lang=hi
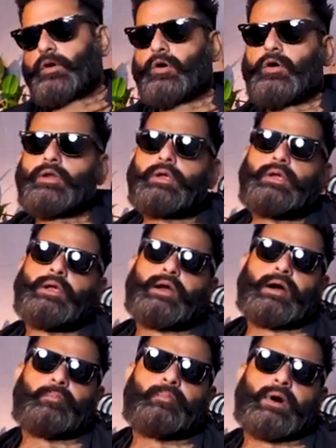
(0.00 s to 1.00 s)
और
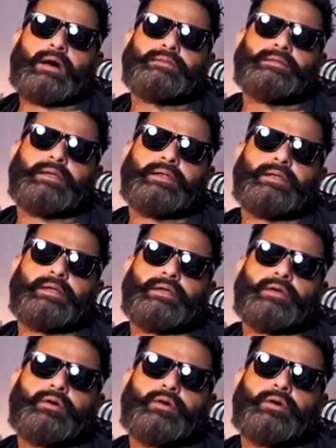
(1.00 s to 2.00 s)
हम बात कर रहे
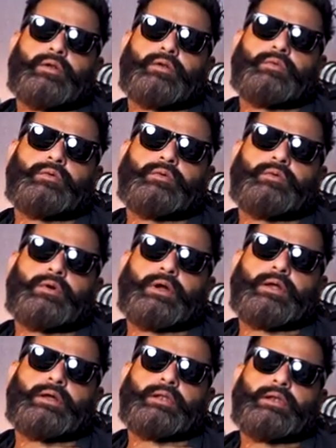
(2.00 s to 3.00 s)
हैं और वो
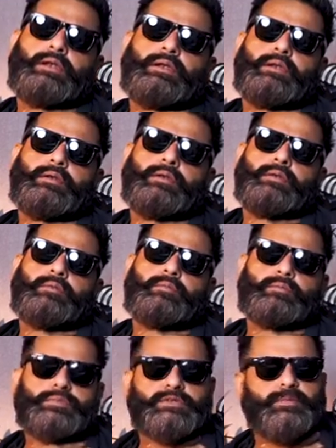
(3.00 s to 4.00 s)
अंकल
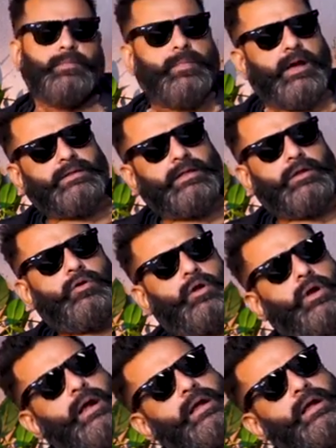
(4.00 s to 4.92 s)
से मैं बात कर रहा हूँ और